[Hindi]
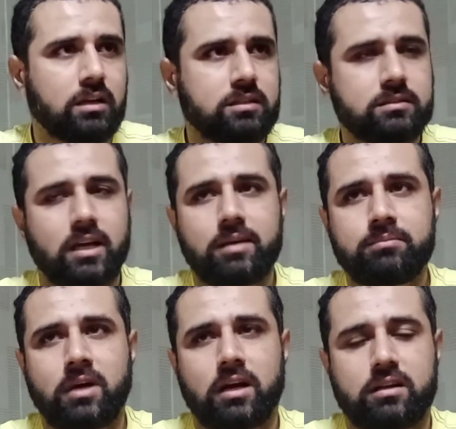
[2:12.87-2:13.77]
इस
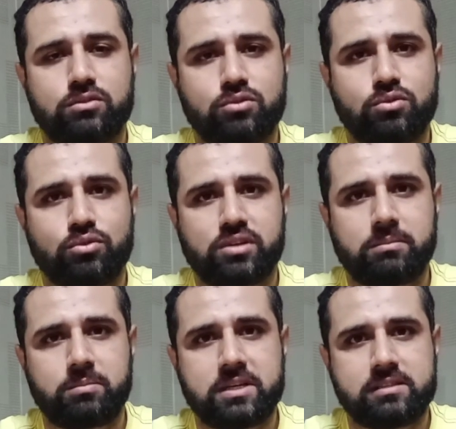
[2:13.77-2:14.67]
टाइम जो कोरिया
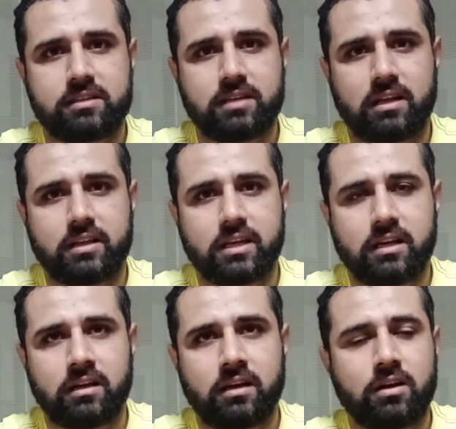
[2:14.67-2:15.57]
में बेसिक सैलरी
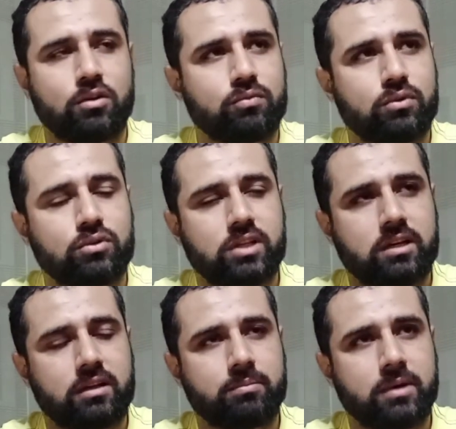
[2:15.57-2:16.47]
है वो
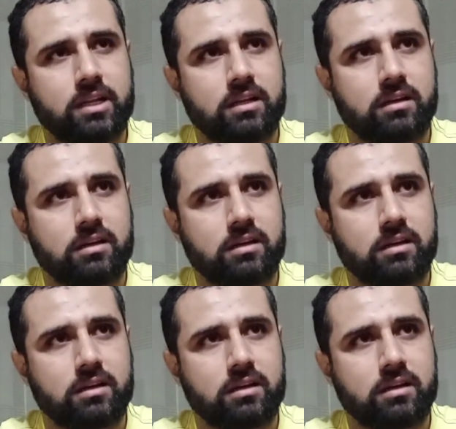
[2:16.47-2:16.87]
तकरीबन